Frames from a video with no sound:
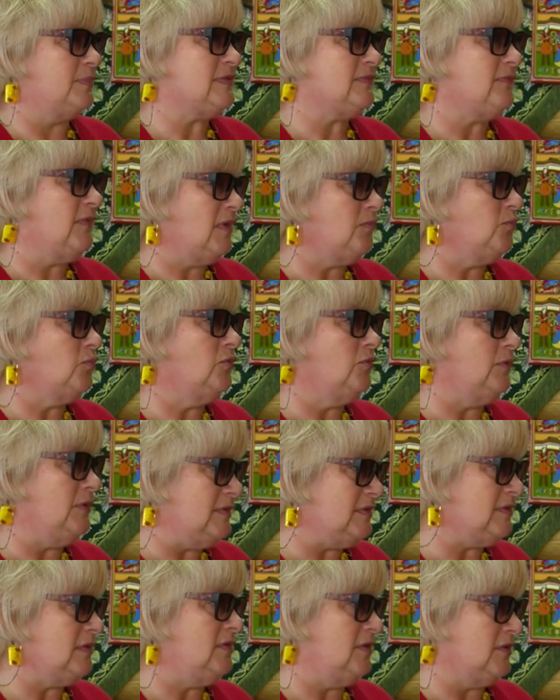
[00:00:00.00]
своему
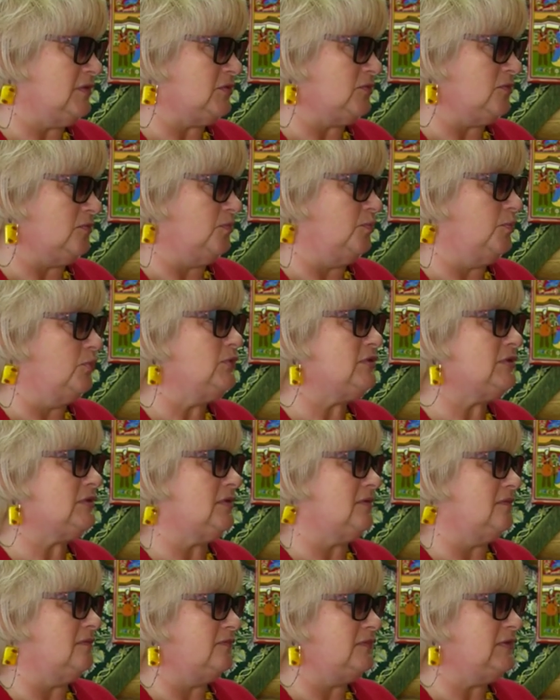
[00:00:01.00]
интересу.
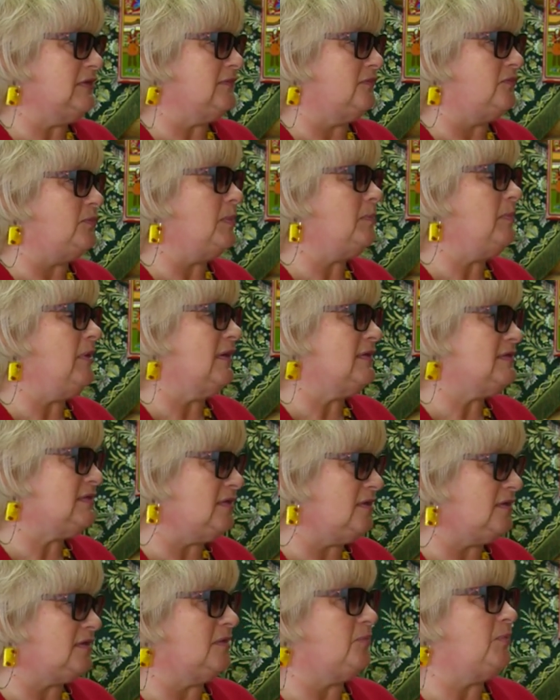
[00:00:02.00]
Пусть в
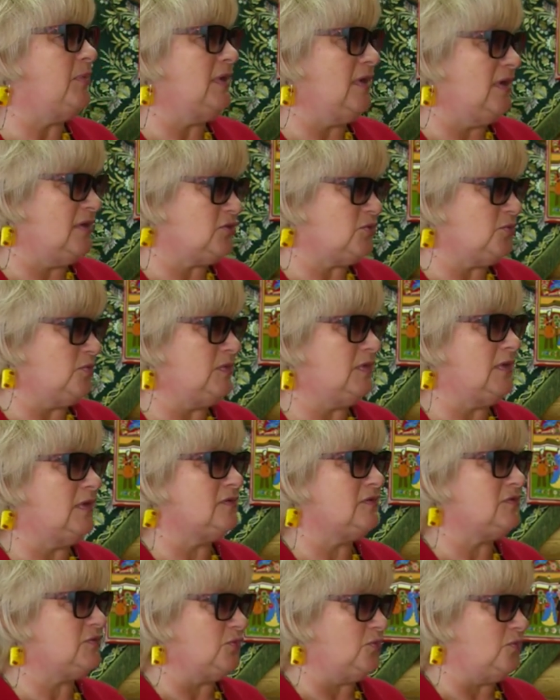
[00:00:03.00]
библиотеке пляшут,
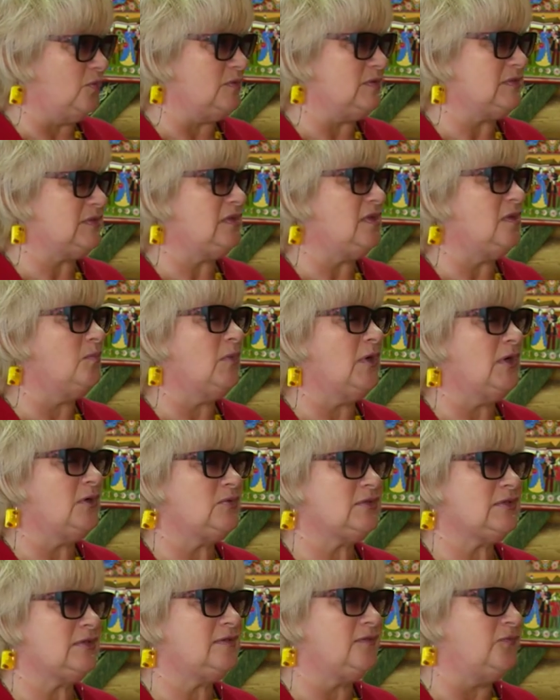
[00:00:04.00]
танцуют,
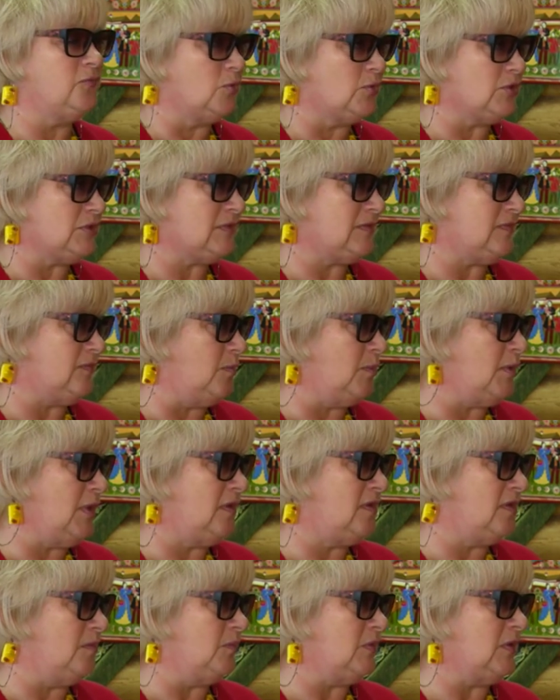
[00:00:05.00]
занимаются творчеством
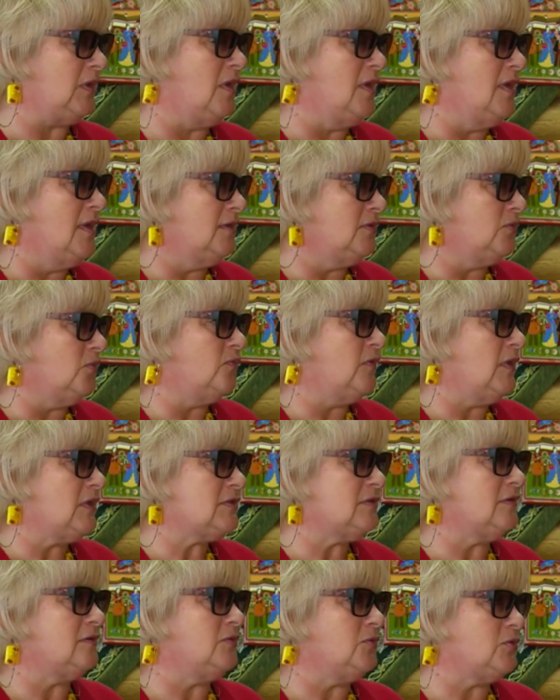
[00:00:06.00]
каким-то. Но
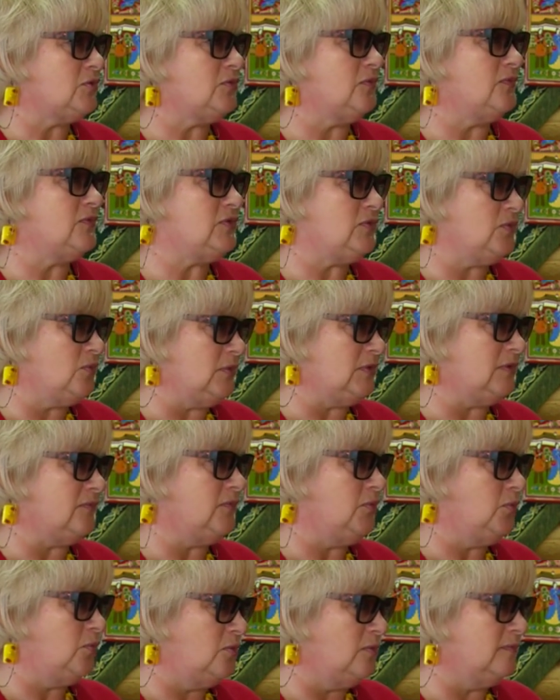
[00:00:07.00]
важно то, что все это в
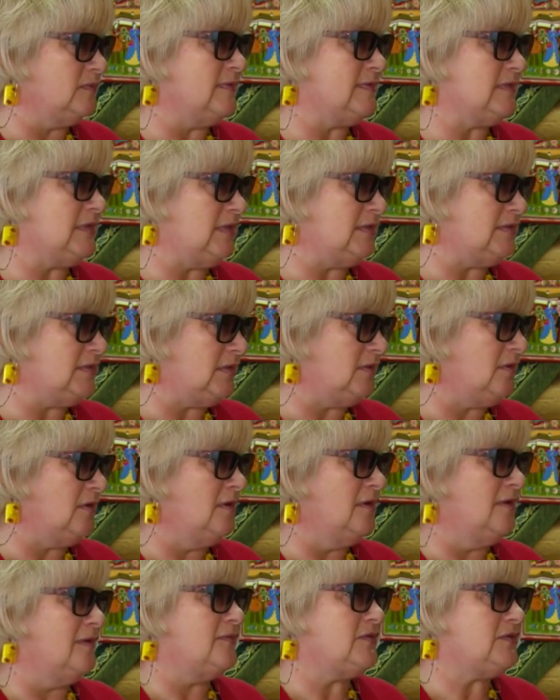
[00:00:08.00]
духовной среде,
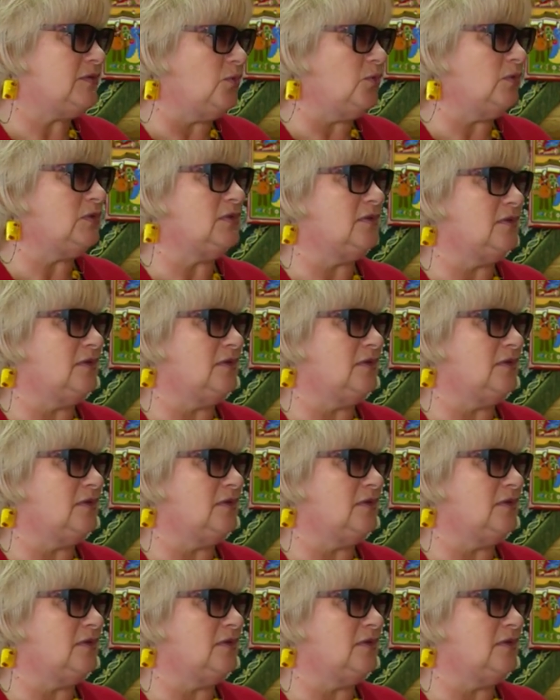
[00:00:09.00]
все это